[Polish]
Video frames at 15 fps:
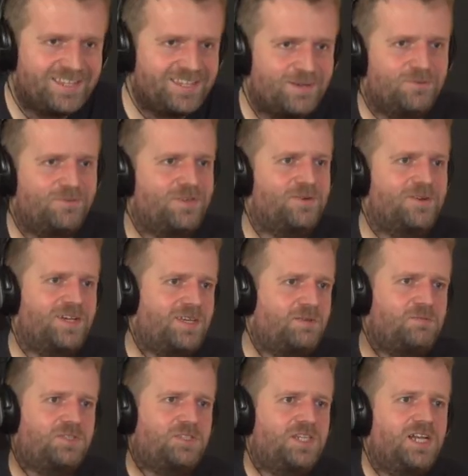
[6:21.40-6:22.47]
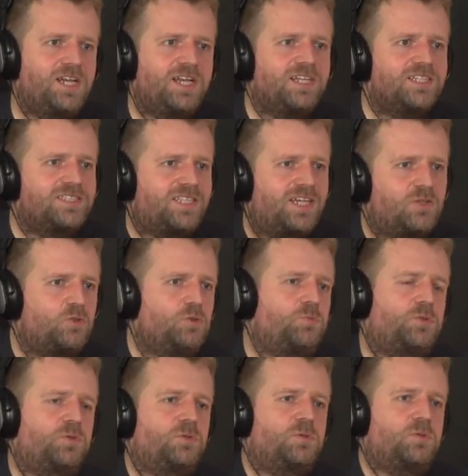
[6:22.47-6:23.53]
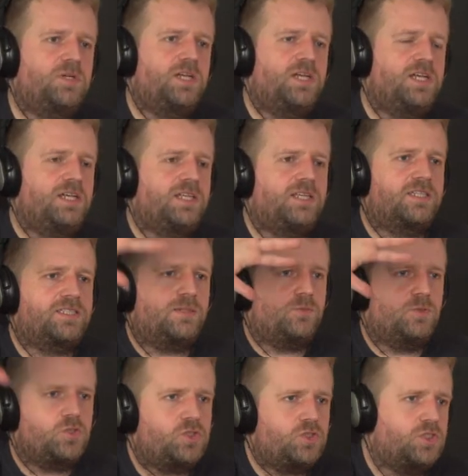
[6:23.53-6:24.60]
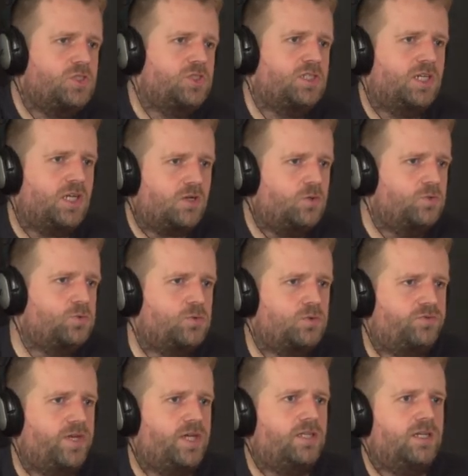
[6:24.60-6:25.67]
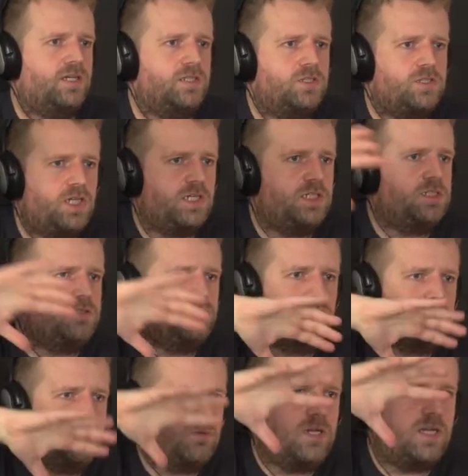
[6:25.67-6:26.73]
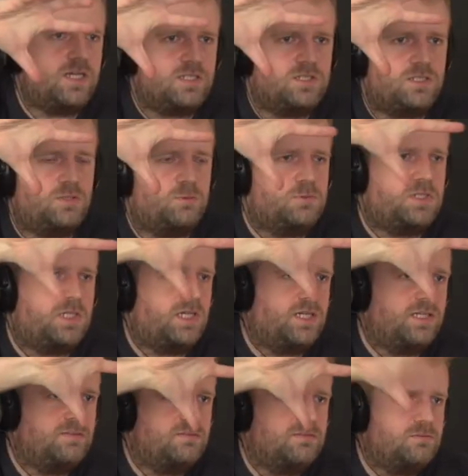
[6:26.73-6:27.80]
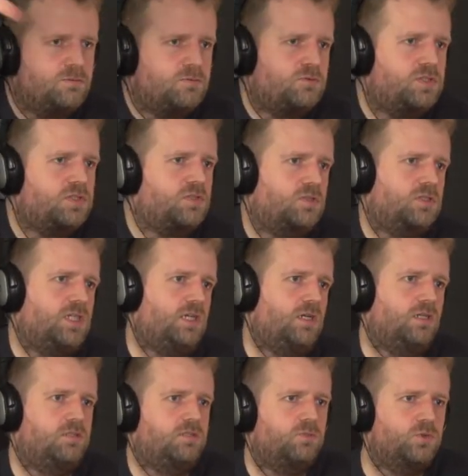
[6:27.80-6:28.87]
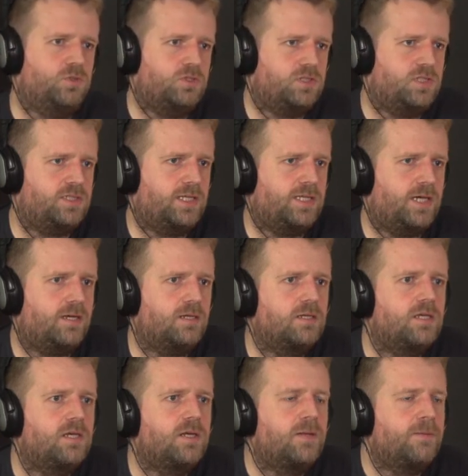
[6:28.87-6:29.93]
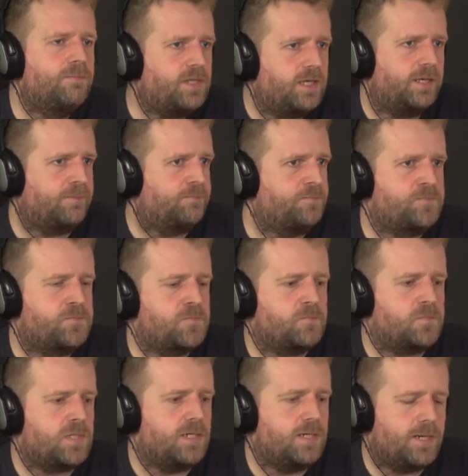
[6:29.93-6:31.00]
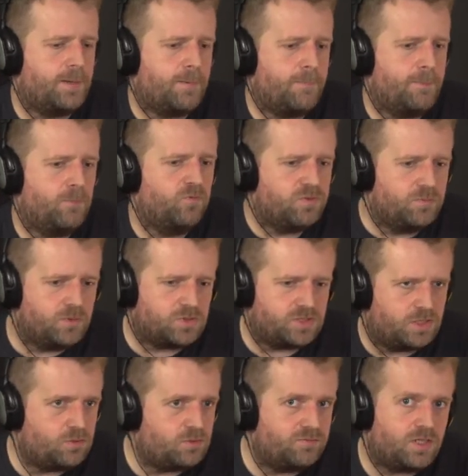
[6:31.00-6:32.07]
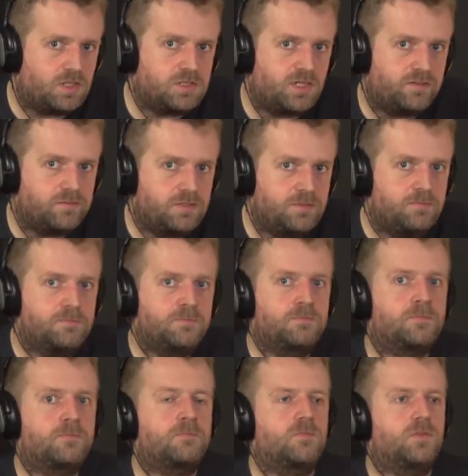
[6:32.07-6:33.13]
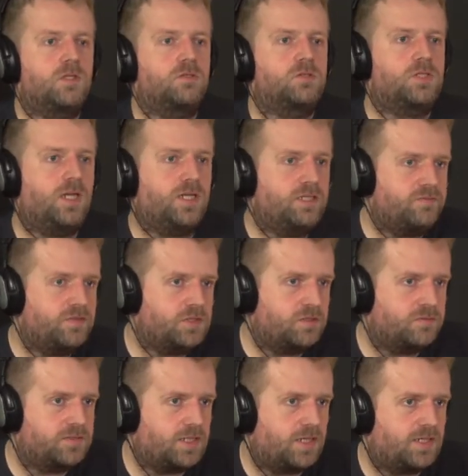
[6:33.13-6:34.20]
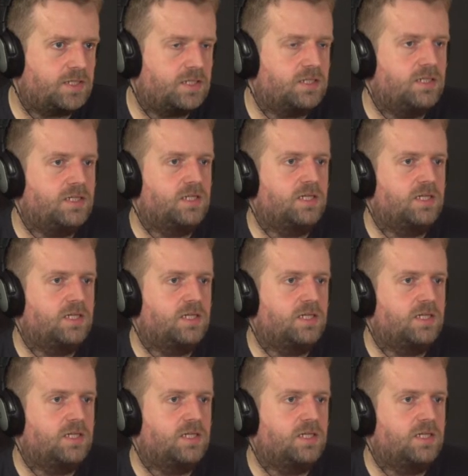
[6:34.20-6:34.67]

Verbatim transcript: Nie mówię o jakimś zadupiu na Zamojszczyźnie, na końcu świata, gdzieś w ogóle, gdzie ludzie już wszystko zjedli, co było do zjedzenia. Nie. Um, mówimy o centrum Warszawy, o szklanych wieżowcach,